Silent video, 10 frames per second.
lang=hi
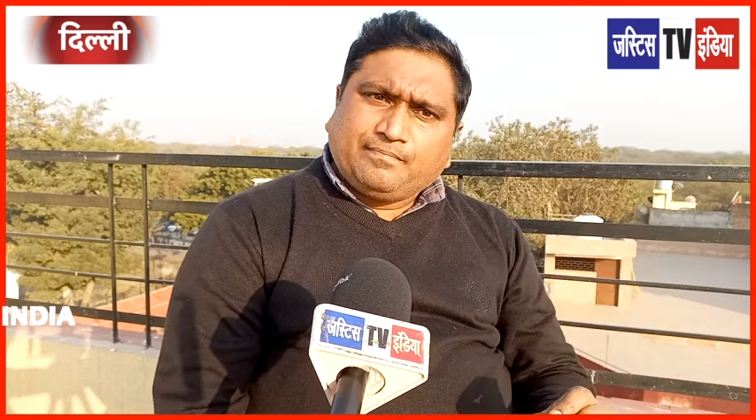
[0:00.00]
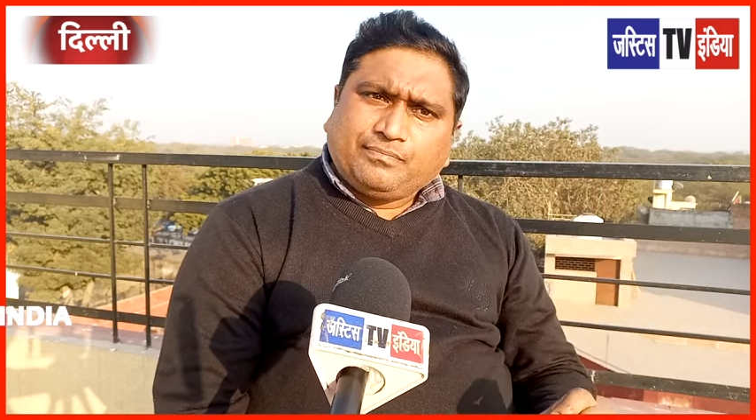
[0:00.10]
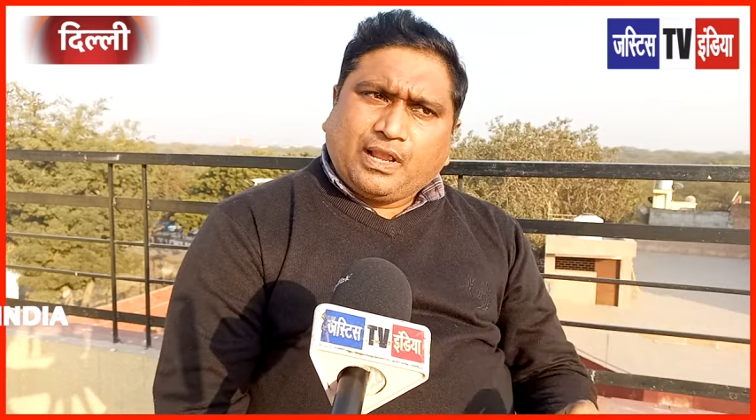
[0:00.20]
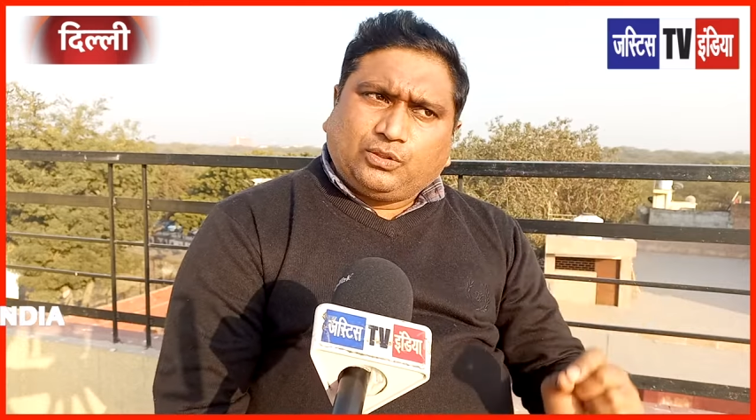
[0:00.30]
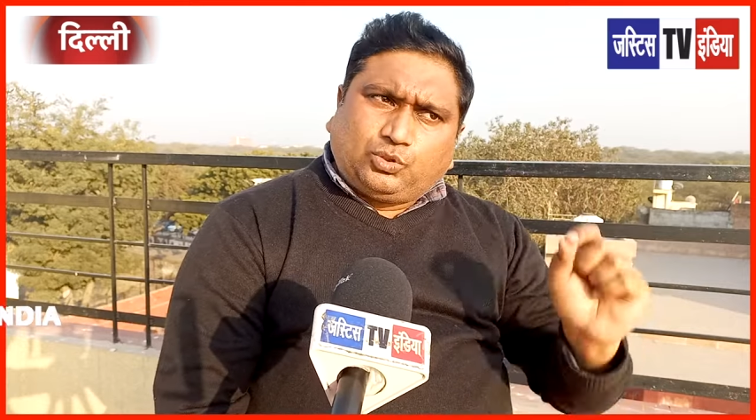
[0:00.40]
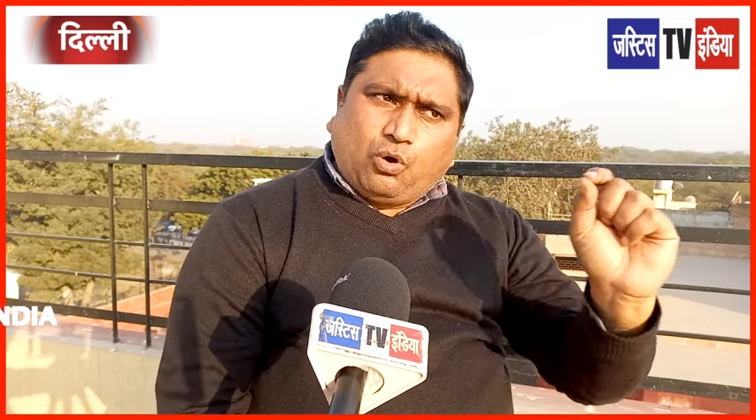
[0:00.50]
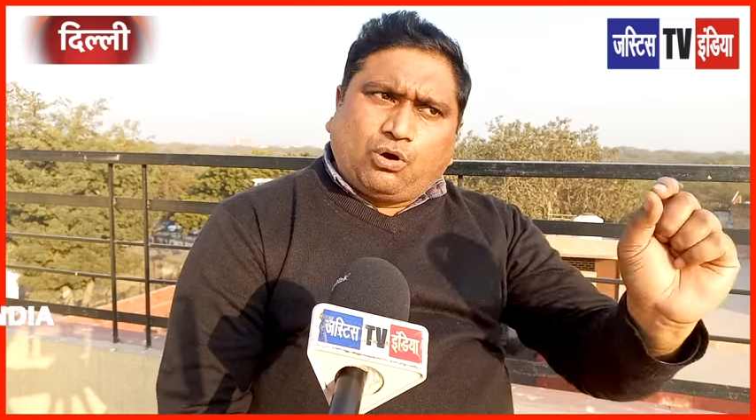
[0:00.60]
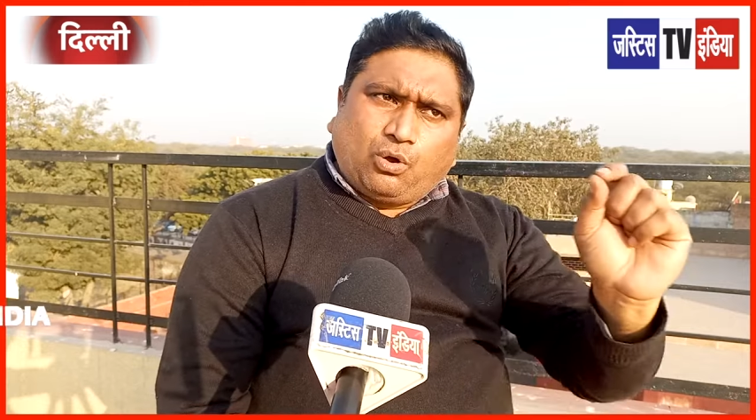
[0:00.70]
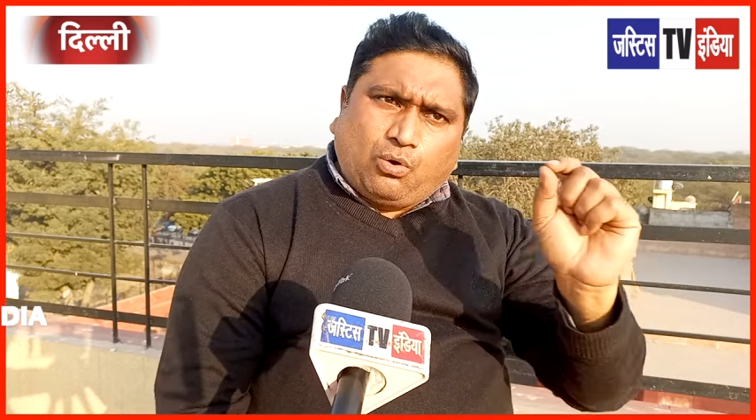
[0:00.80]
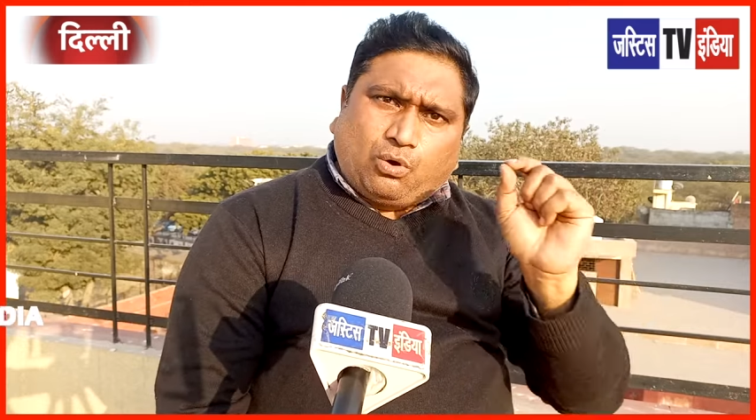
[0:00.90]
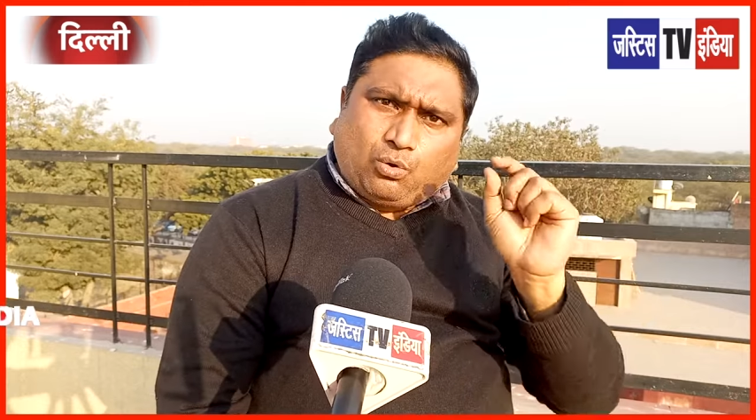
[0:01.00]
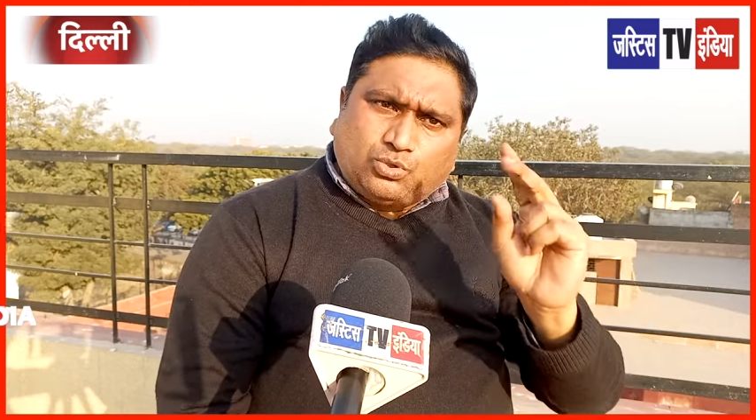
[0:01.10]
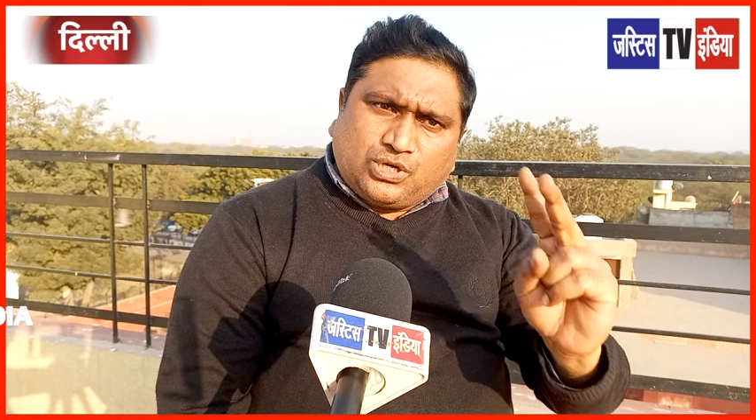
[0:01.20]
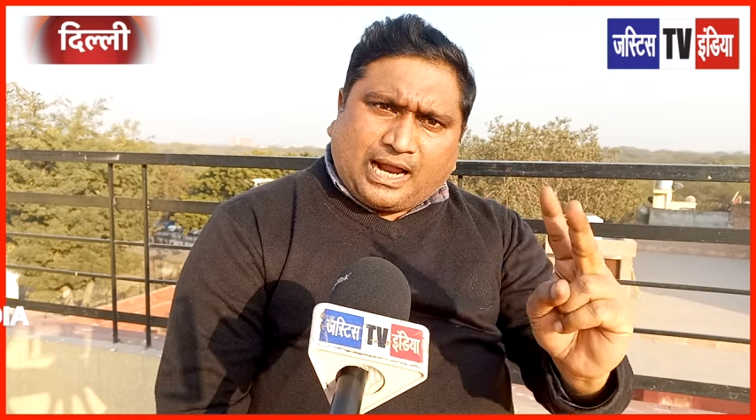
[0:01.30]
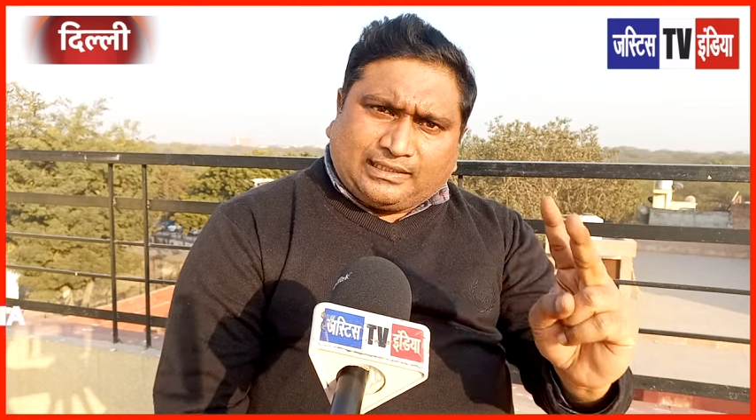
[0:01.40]
दो करोड़
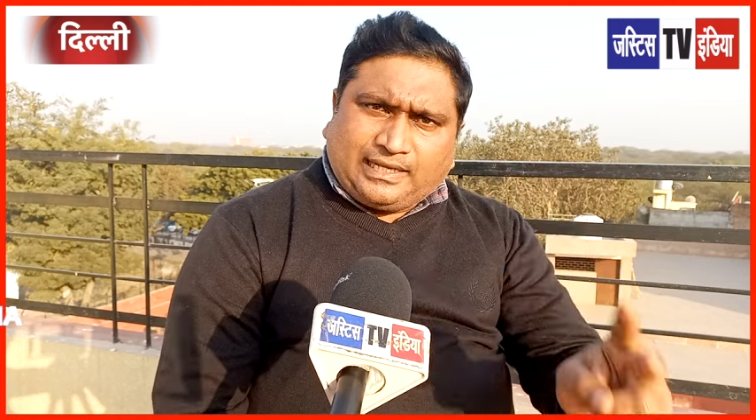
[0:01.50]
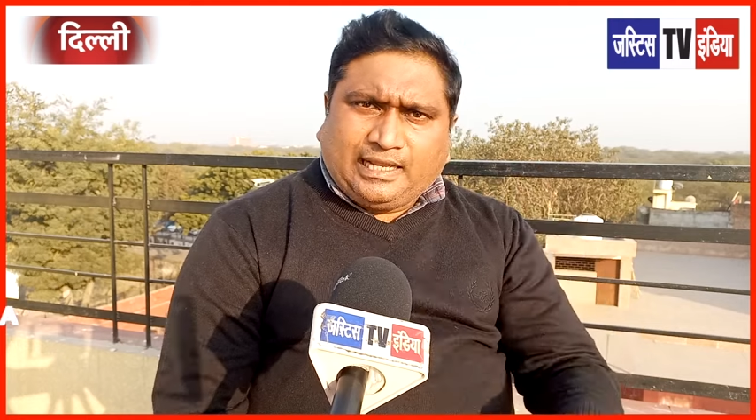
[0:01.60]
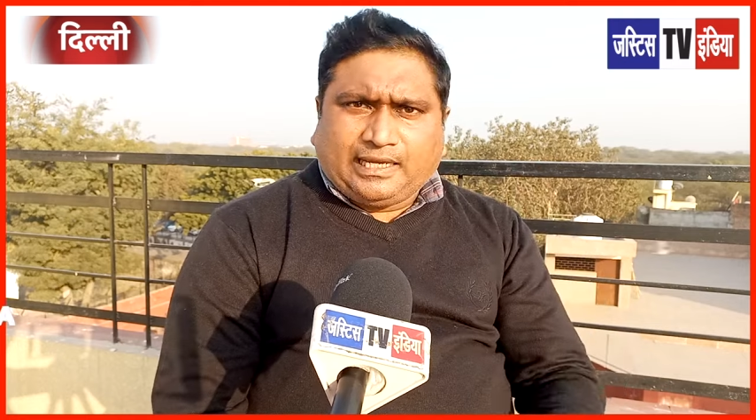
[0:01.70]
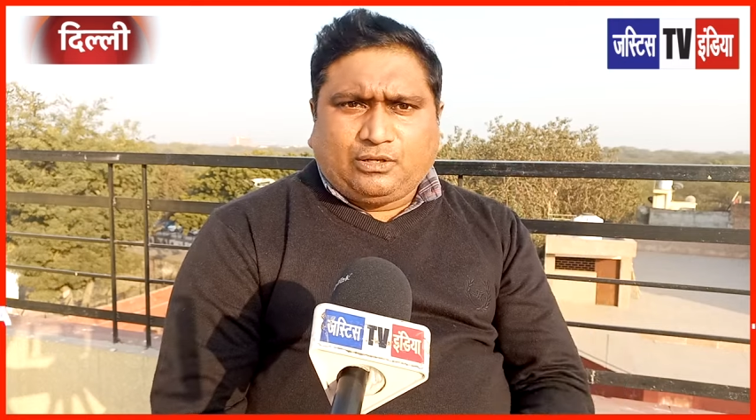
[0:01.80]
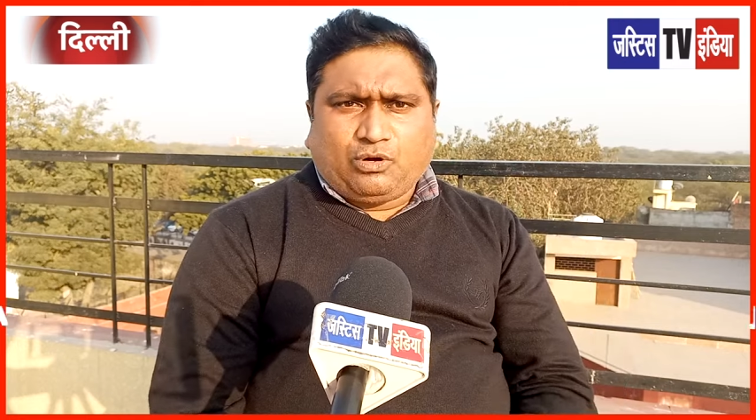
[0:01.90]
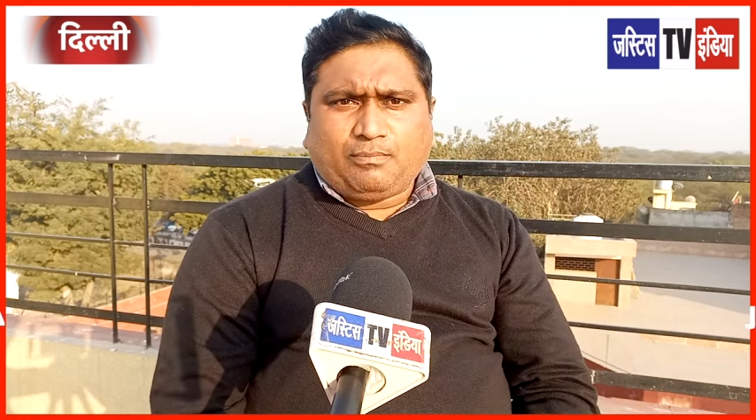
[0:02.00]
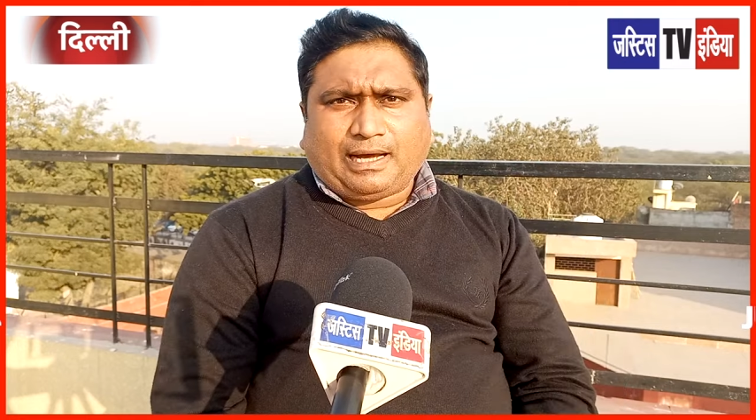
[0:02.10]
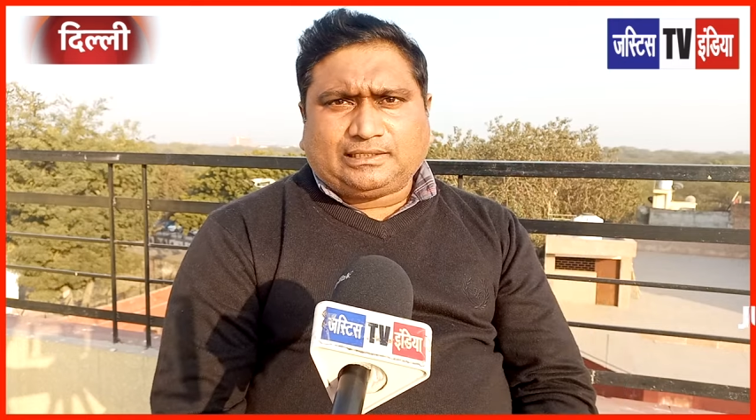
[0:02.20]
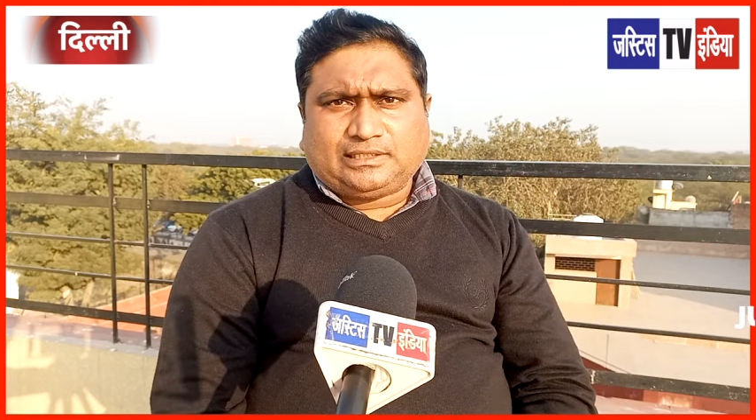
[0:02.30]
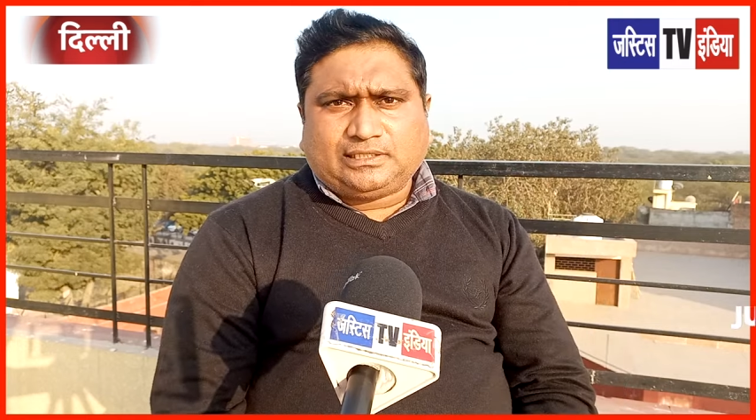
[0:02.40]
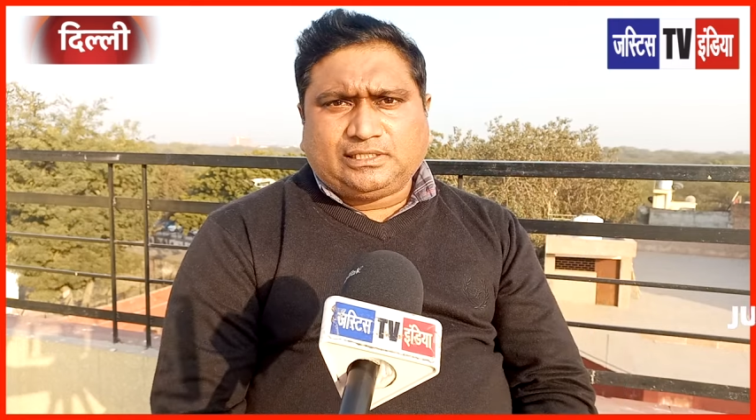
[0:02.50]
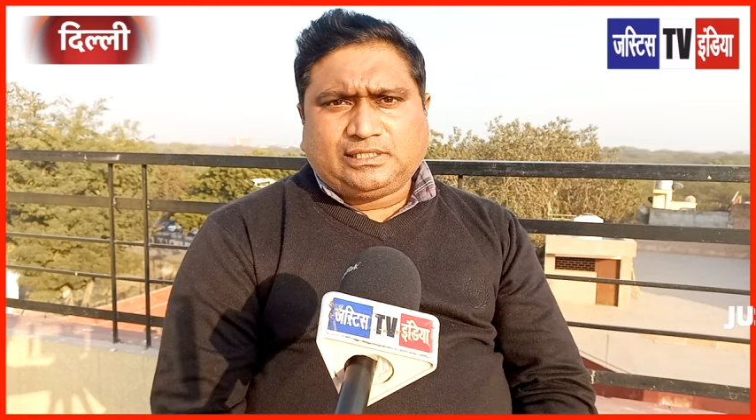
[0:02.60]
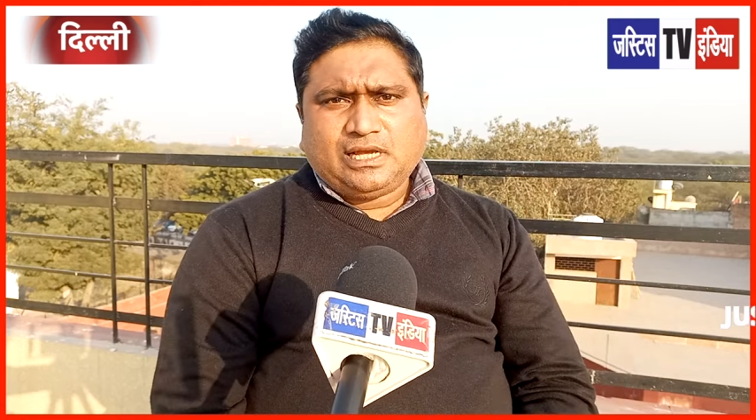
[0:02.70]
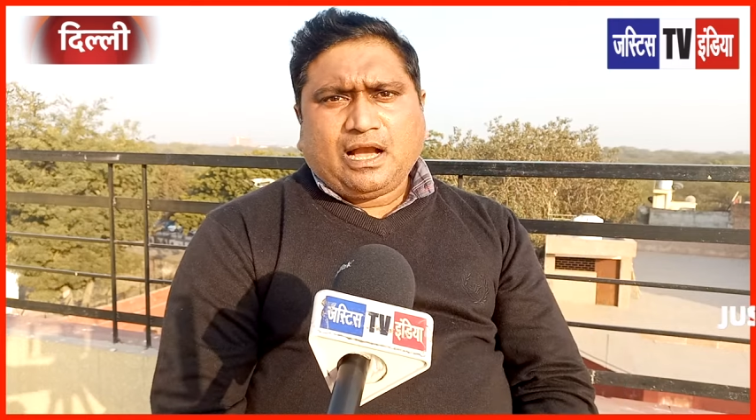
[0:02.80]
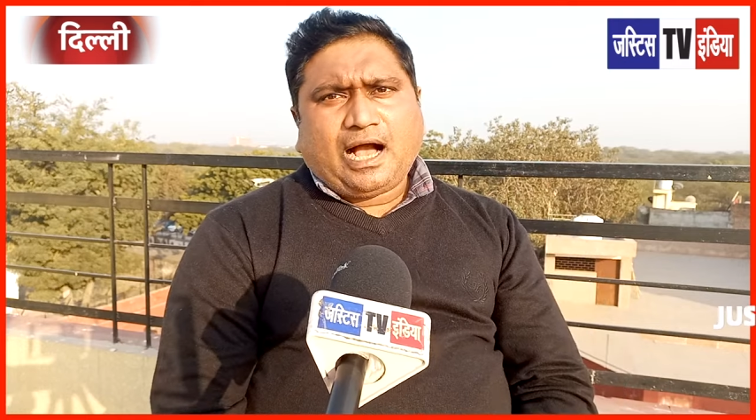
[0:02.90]
रोजगार देने की इन्होंने बात की थी
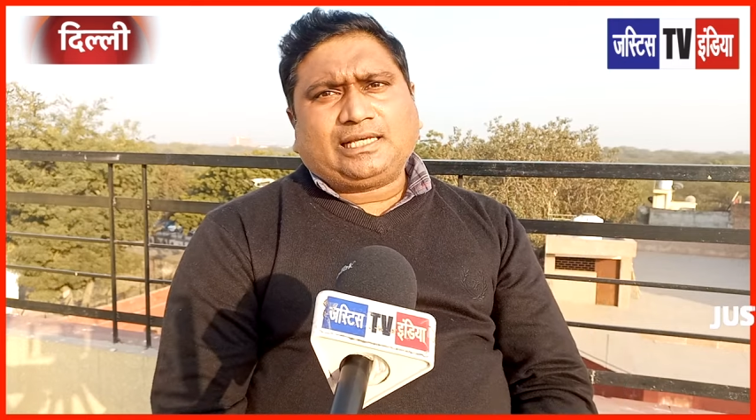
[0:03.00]
हम्म।